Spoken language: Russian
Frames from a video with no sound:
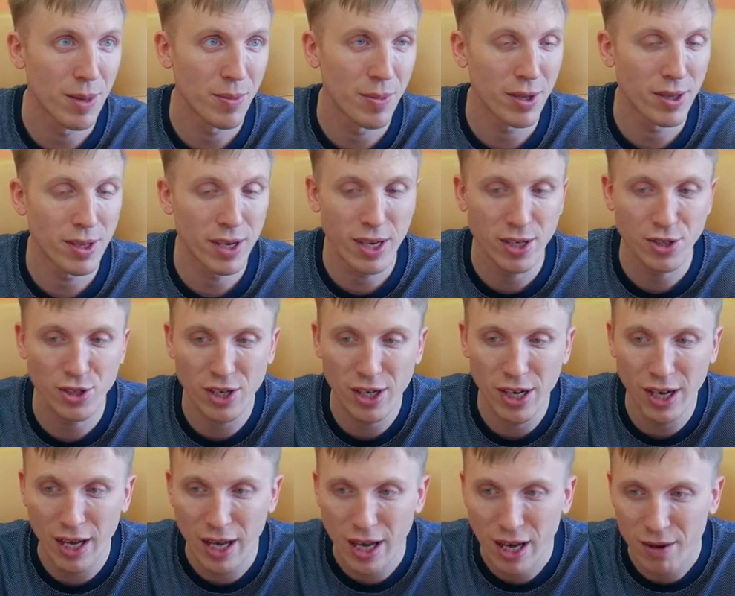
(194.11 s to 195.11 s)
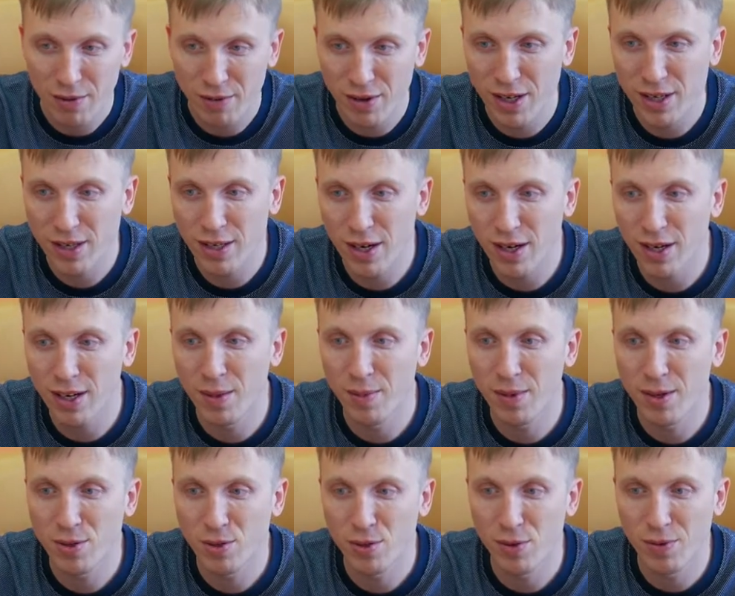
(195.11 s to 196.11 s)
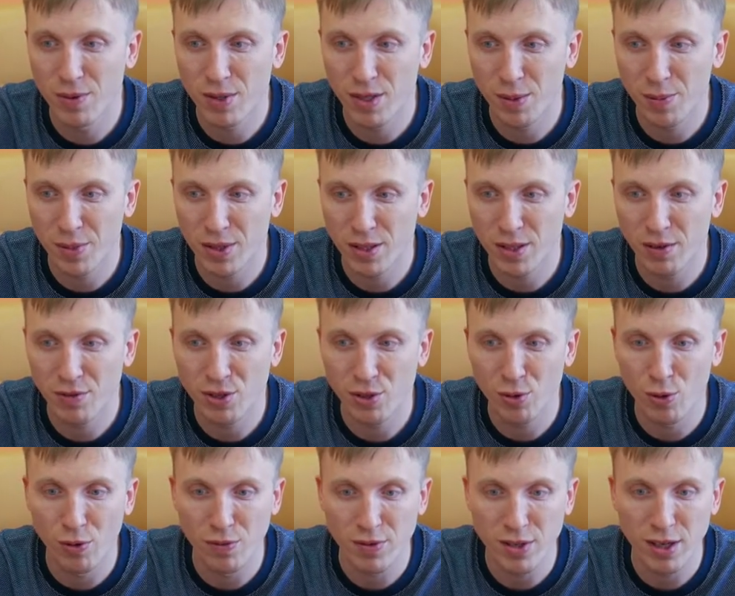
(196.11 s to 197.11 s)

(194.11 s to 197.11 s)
подрядчика в реестр недобросовестных поставщиков.